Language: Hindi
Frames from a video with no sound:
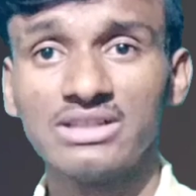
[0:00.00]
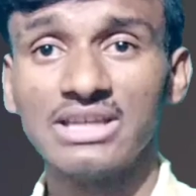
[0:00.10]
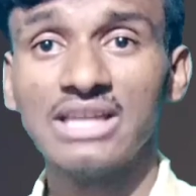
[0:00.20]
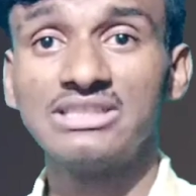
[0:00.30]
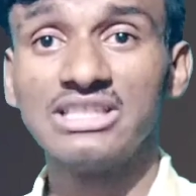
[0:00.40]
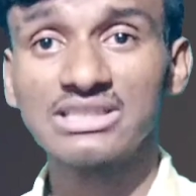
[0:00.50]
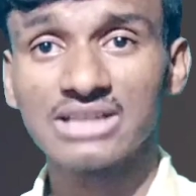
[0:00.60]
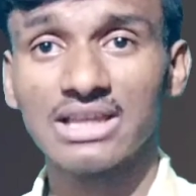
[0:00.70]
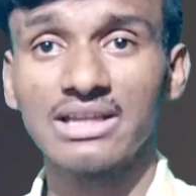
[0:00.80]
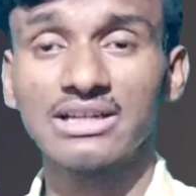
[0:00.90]
चाहिए जिस
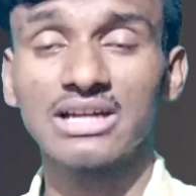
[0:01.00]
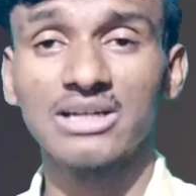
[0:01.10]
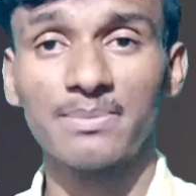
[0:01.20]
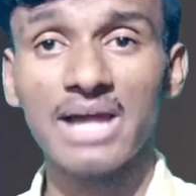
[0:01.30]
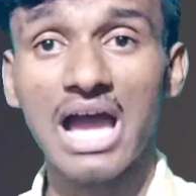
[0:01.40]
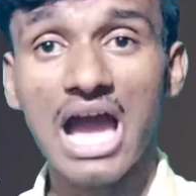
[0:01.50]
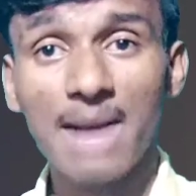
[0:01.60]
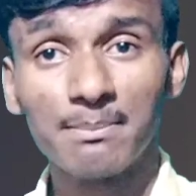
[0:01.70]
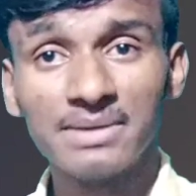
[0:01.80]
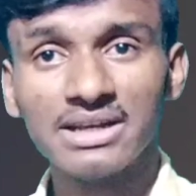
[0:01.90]
कलर का कपड़ा
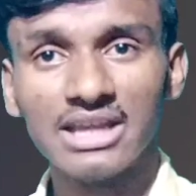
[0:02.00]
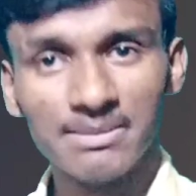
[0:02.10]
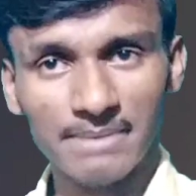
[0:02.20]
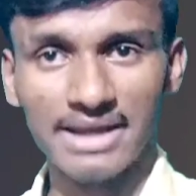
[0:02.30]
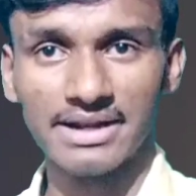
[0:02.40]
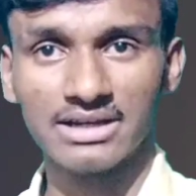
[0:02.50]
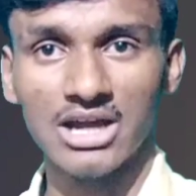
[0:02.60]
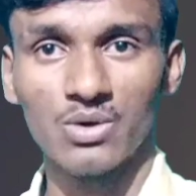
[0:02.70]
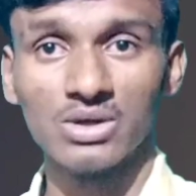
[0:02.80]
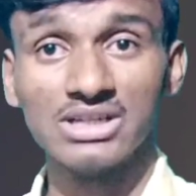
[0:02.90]
आपने नहीं पहन
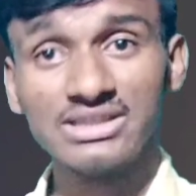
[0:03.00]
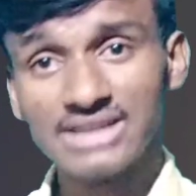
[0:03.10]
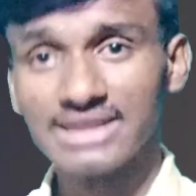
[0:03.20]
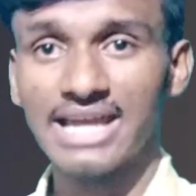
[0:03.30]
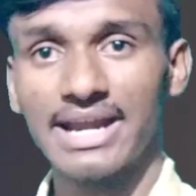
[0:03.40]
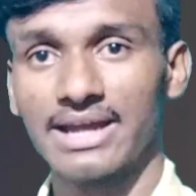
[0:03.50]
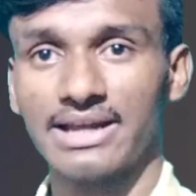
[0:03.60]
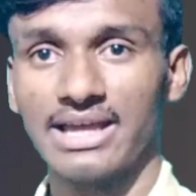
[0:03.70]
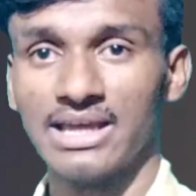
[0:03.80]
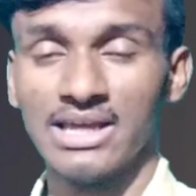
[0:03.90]
रखा हो इतना ध्यान
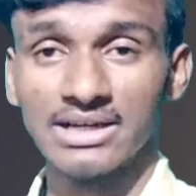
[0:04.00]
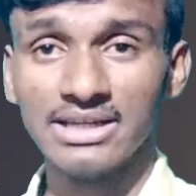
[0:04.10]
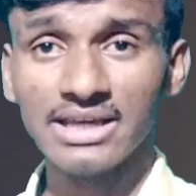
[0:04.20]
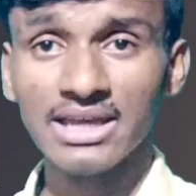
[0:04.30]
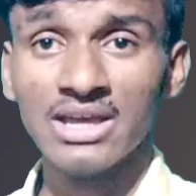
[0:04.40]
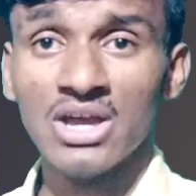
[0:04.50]
रखना है ठीक है